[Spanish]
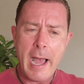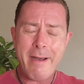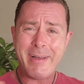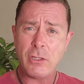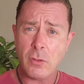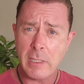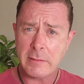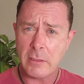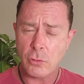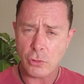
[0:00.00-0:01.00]

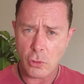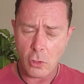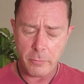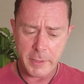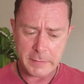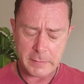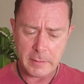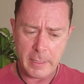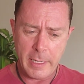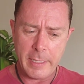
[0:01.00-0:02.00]
abandonaste tus
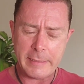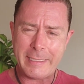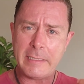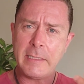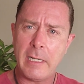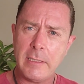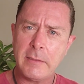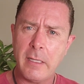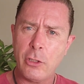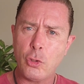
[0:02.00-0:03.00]
hobbies, eh, te
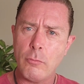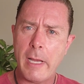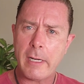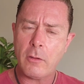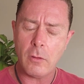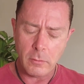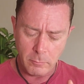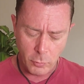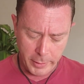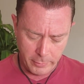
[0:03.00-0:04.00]
saliste de tu marco,
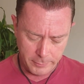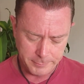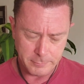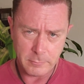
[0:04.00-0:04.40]
bueno,